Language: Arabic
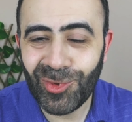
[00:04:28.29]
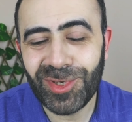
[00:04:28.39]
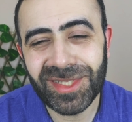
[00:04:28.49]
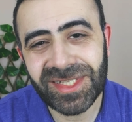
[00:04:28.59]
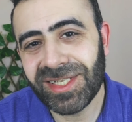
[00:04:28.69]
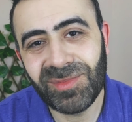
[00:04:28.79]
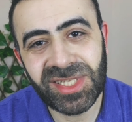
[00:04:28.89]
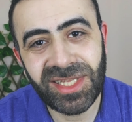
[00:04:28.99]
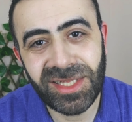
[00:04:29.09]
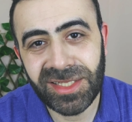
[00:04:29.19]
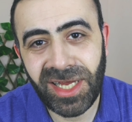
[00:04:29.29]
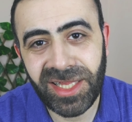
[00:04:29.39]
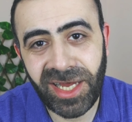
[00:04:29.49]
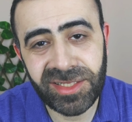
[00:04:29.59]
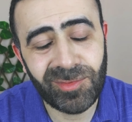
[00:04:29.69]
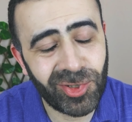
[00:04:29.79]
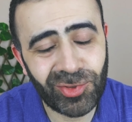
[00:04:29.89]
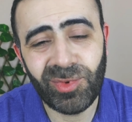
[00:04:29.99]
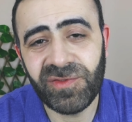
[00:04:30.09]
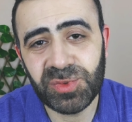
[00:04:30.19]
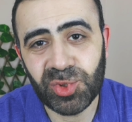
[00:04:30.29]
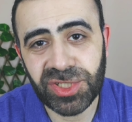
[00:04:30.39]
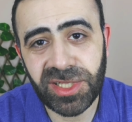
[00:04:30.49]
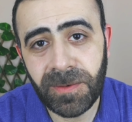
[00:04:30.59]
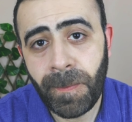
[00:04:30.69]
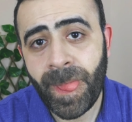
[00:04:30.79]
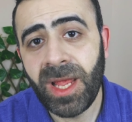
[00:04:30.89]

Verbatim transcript: ممكن يستخدم زيت النعناع العادي برضو مفيش مشكله